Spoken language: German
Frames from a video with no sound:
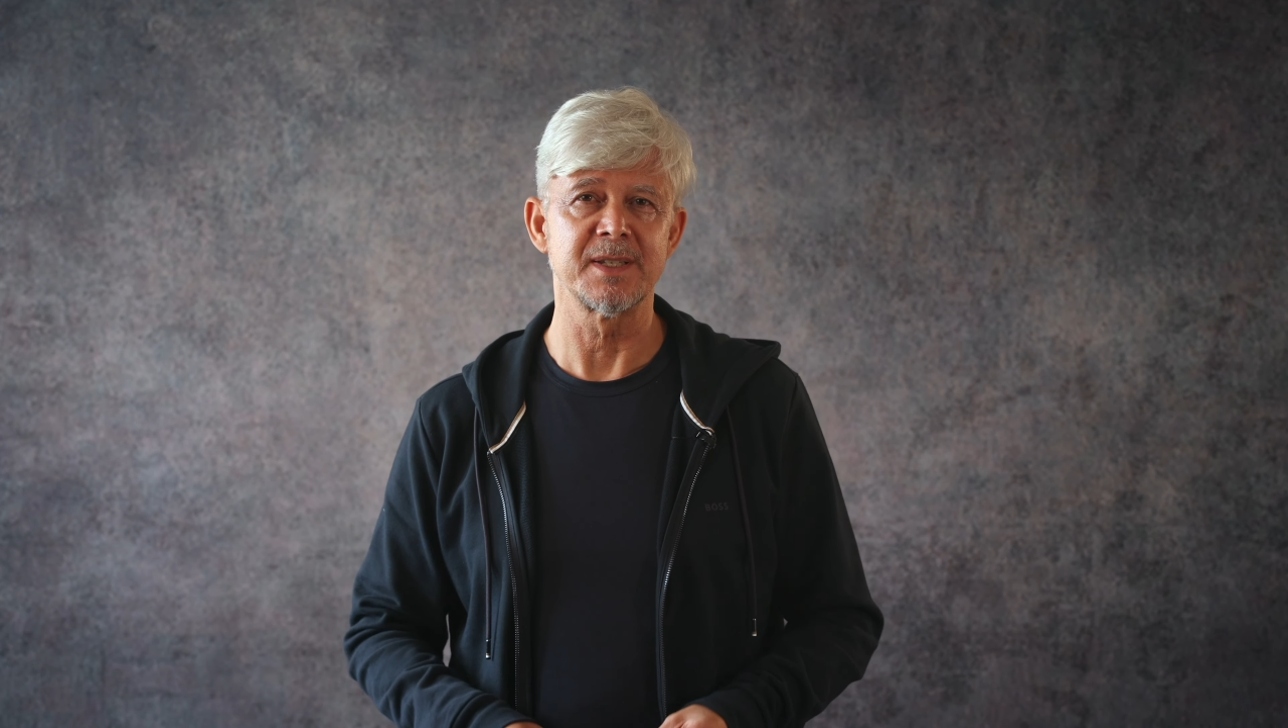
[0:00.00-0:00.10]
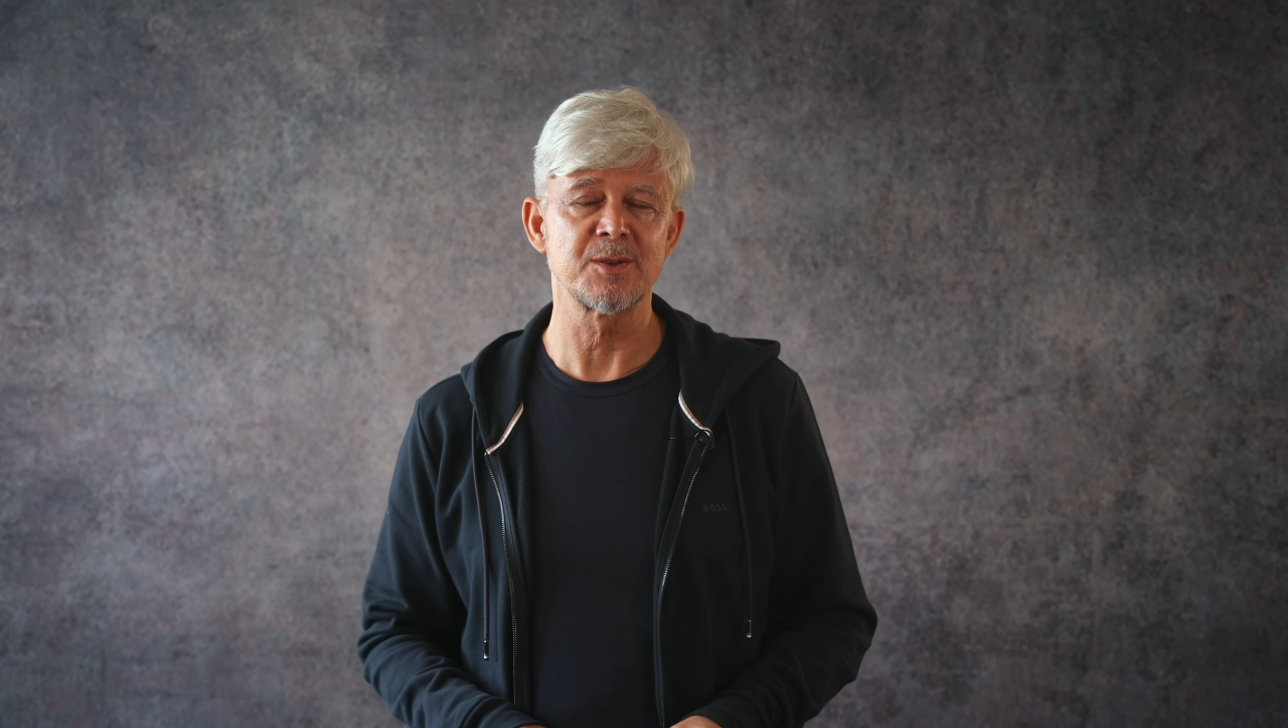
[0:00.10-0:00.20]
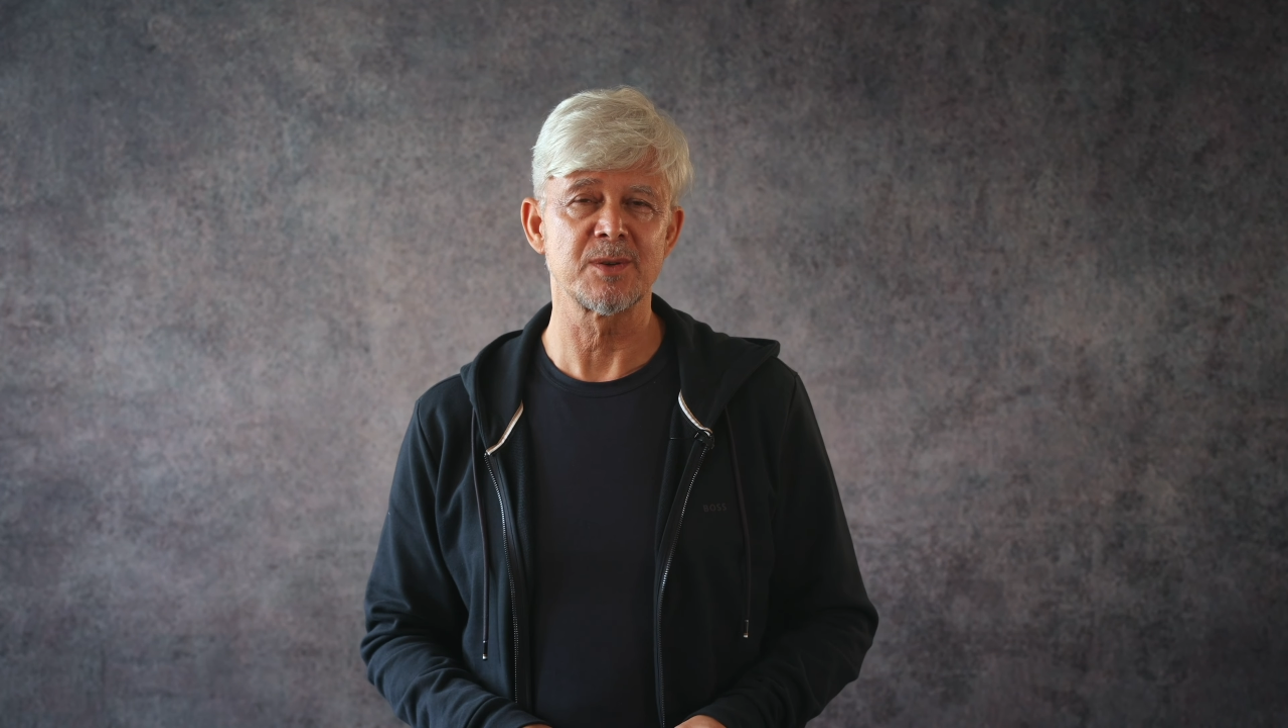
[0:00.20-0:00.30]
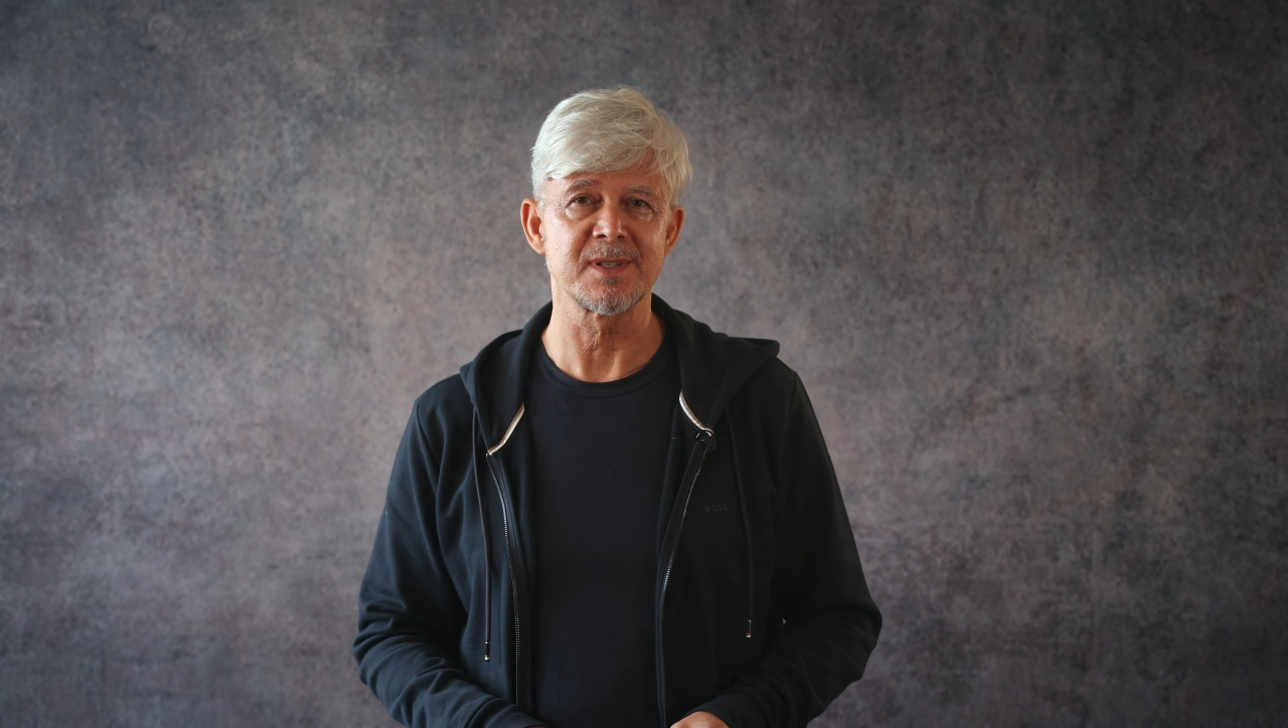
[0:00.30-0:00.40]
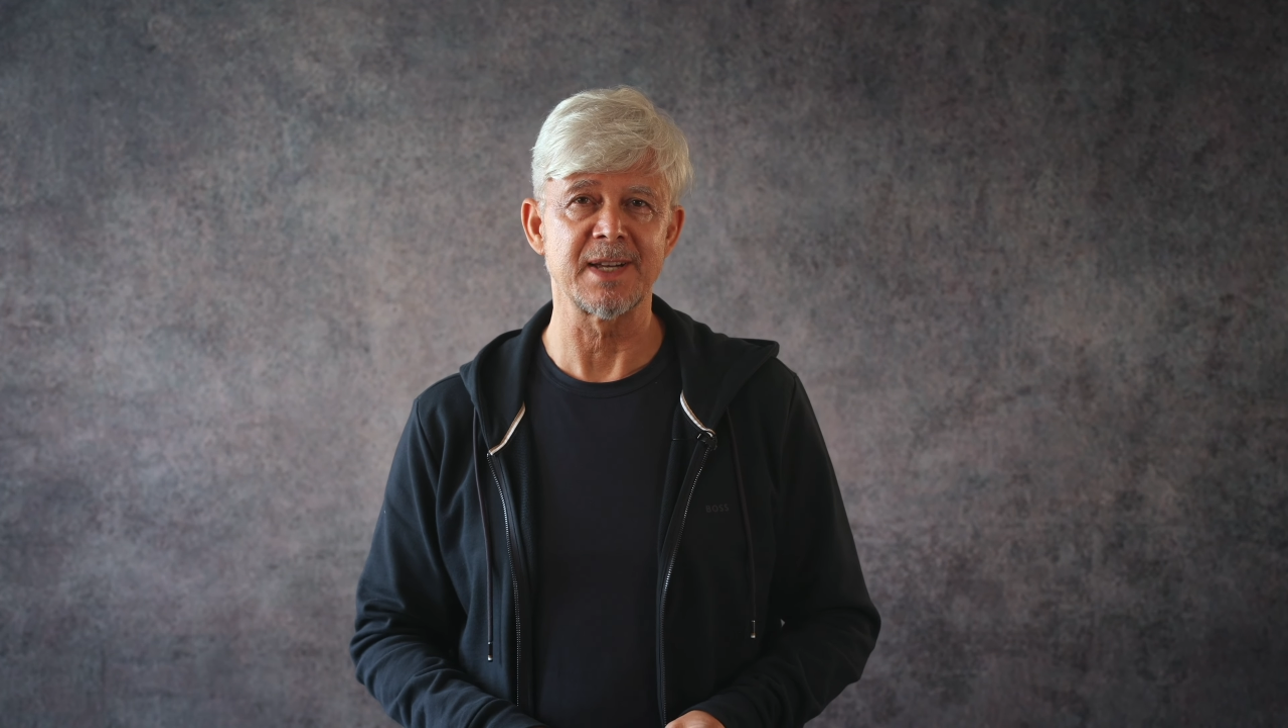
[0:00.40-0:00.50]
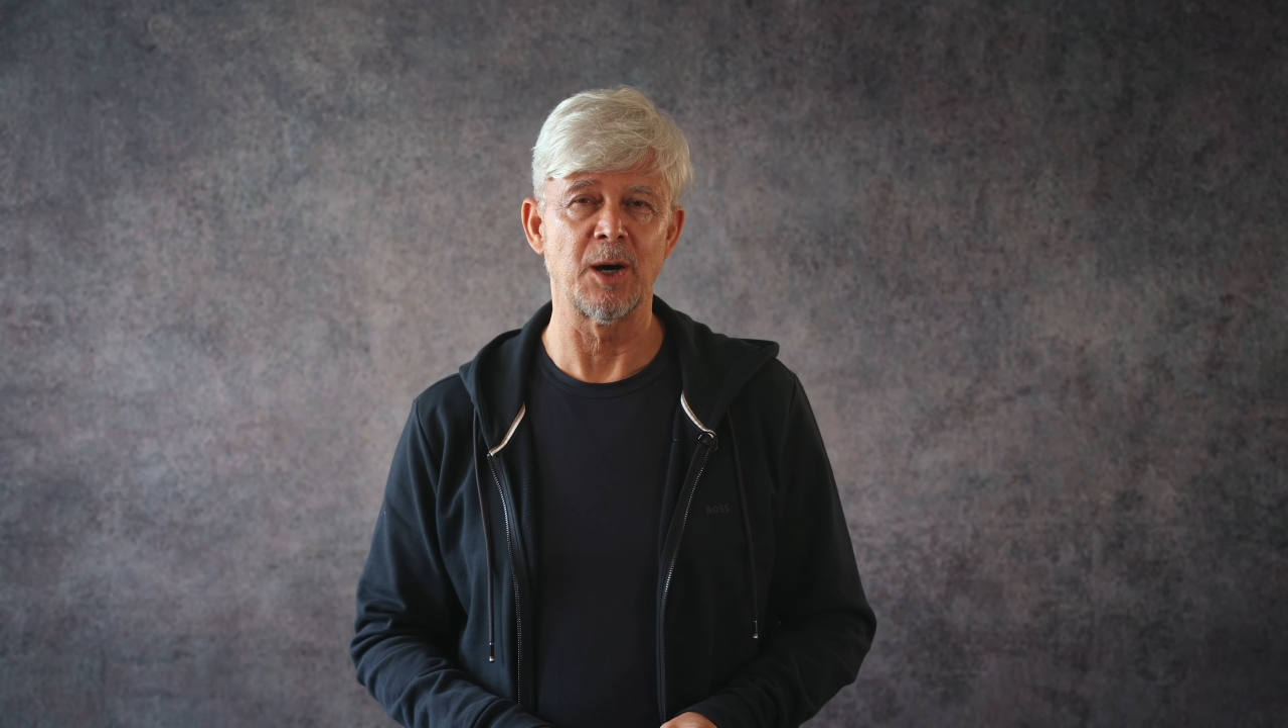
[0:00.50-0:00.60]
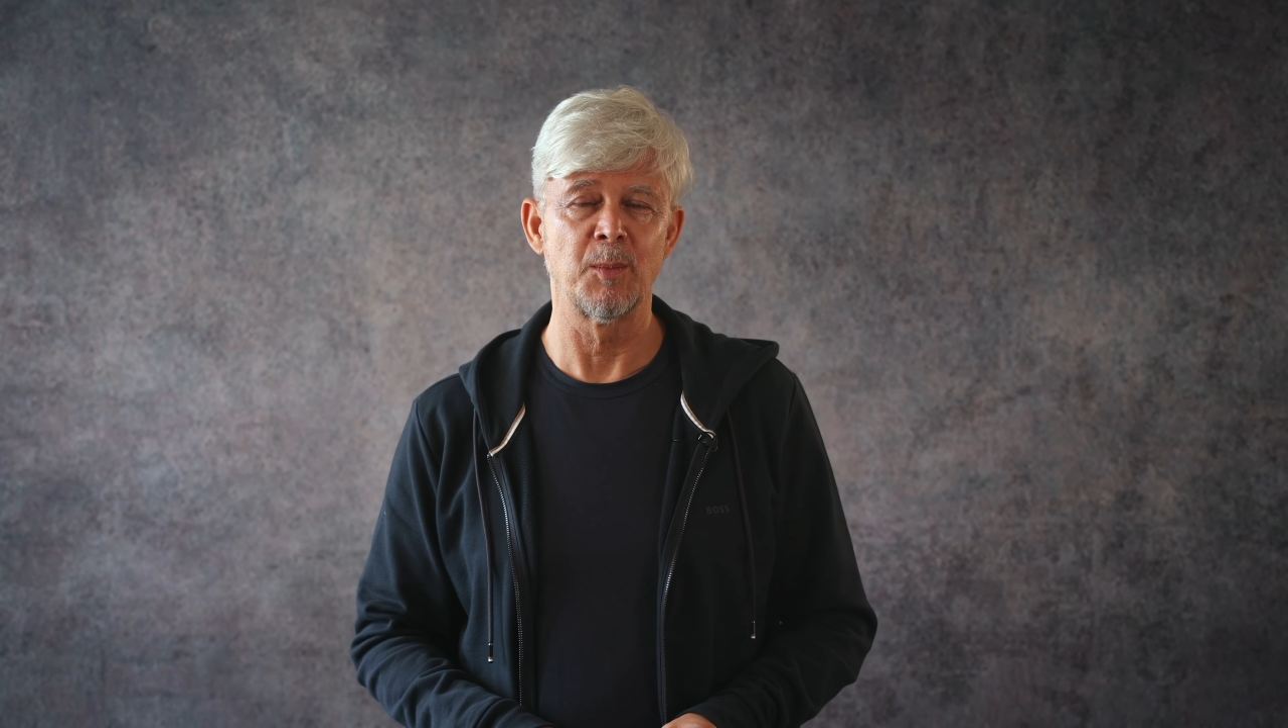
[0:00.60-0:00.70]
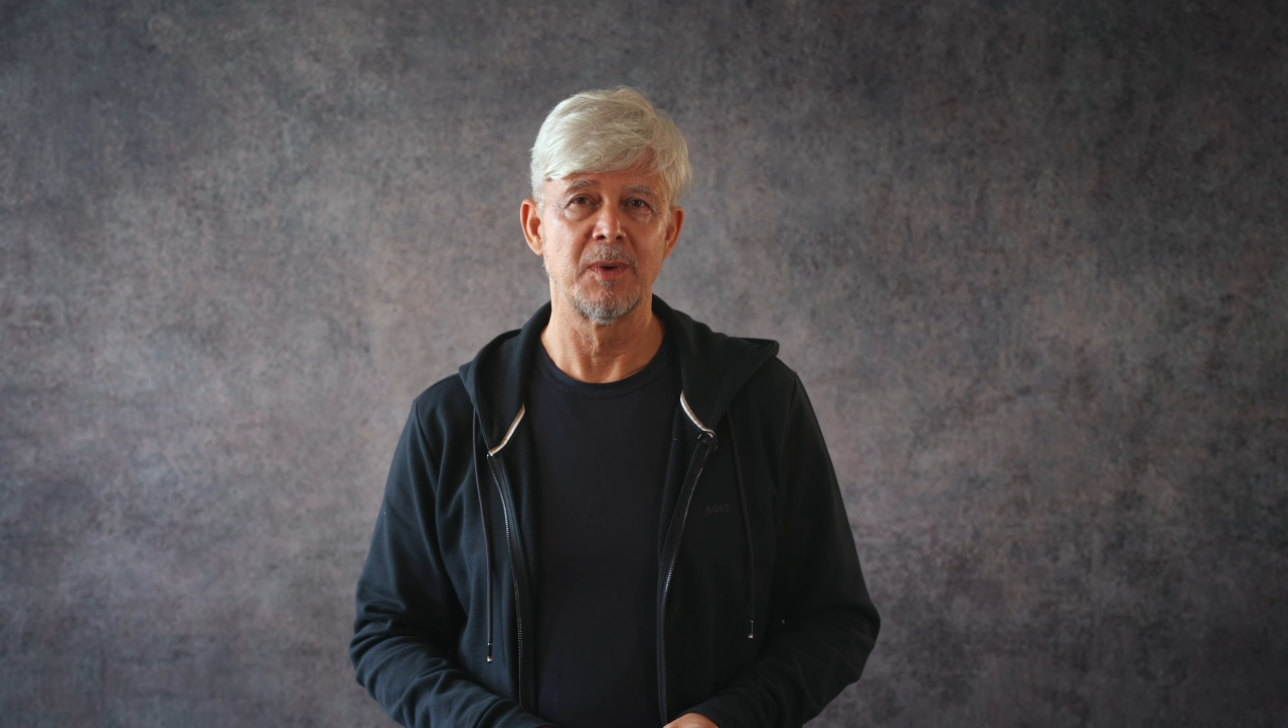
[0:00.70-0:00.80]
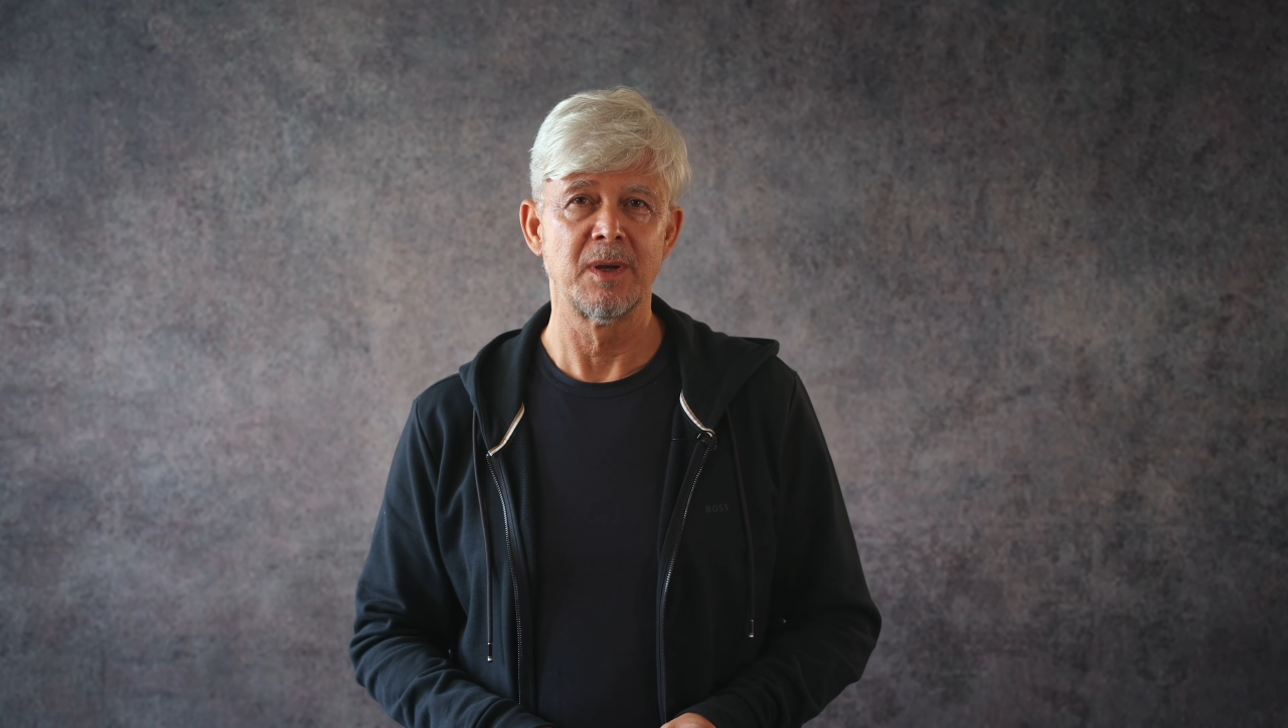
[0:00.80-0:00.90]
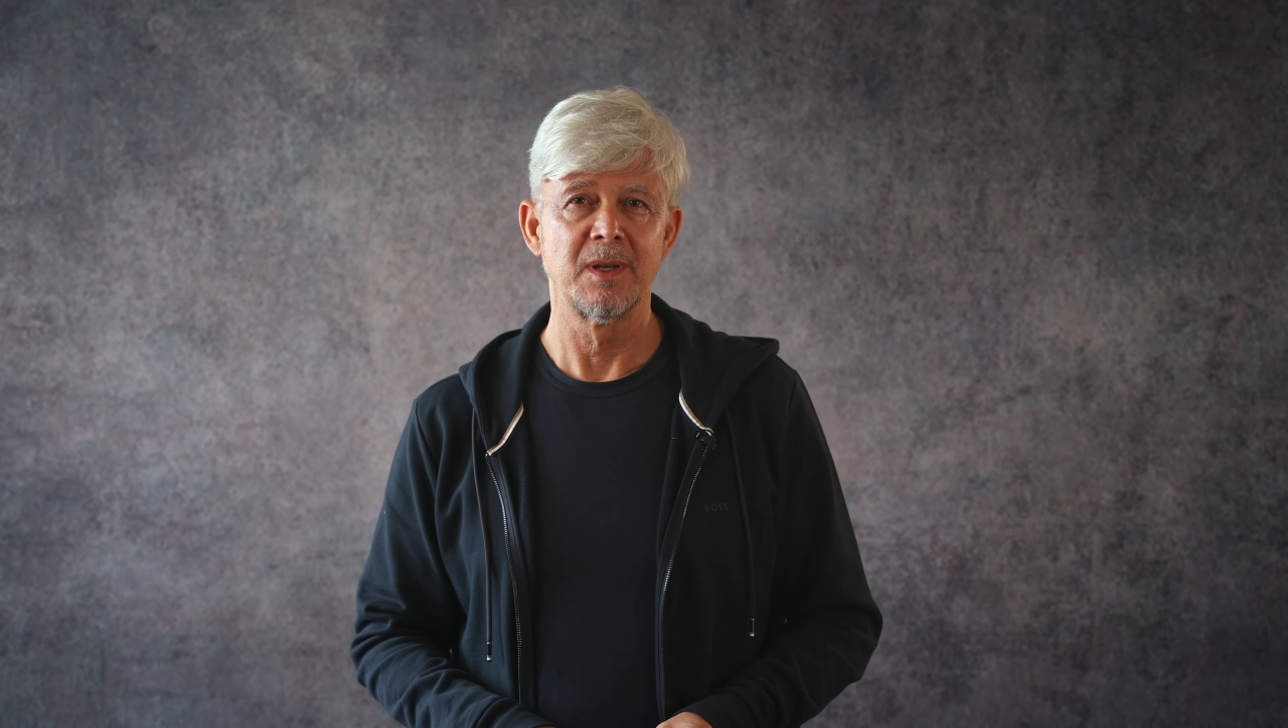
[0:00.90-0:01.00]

Sitzungsraum